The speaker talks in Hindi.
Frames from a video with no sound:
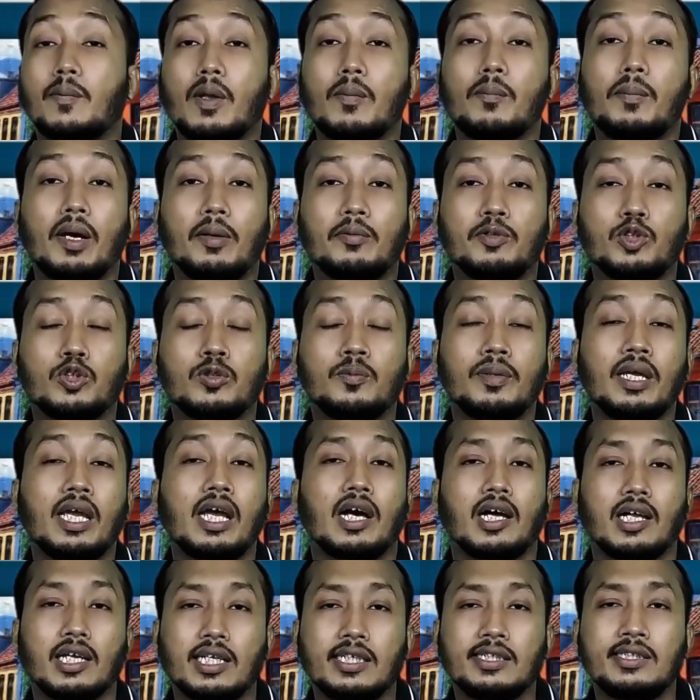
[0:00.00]
इन सब के बावजूद
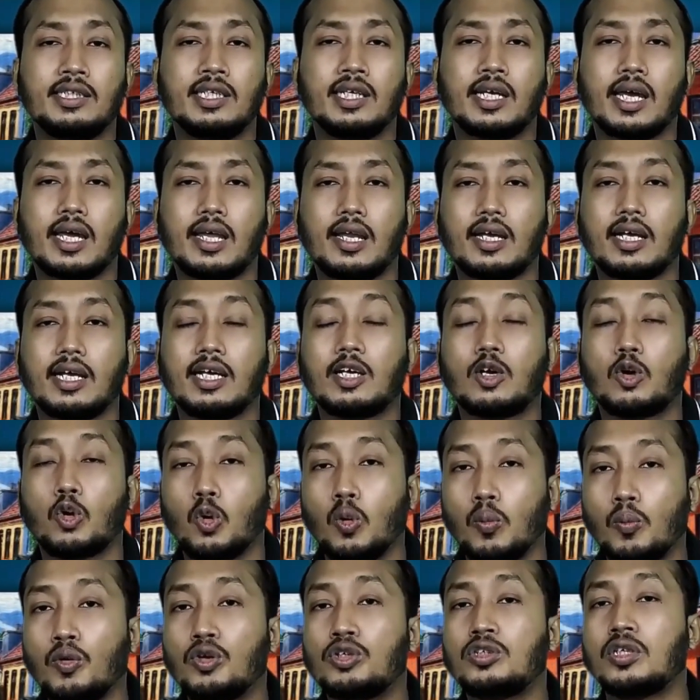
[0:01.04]
मैं हरगिज़ नहीं कह रहा कि
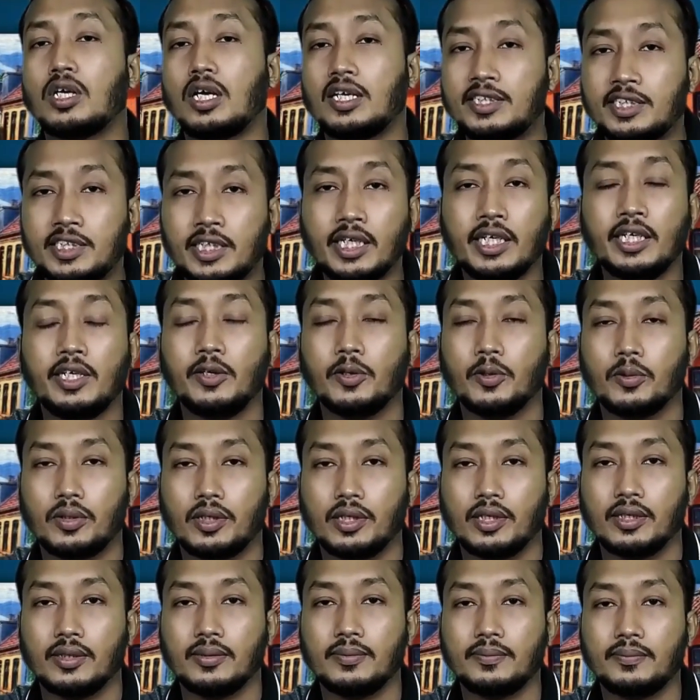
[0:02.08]
क्रोम बुक्स अच्छे नहीं
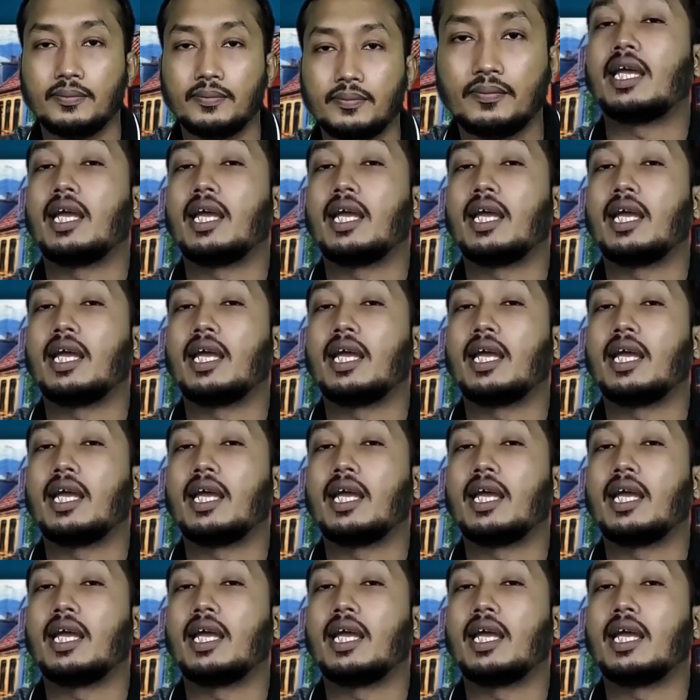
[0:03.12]
होते हैं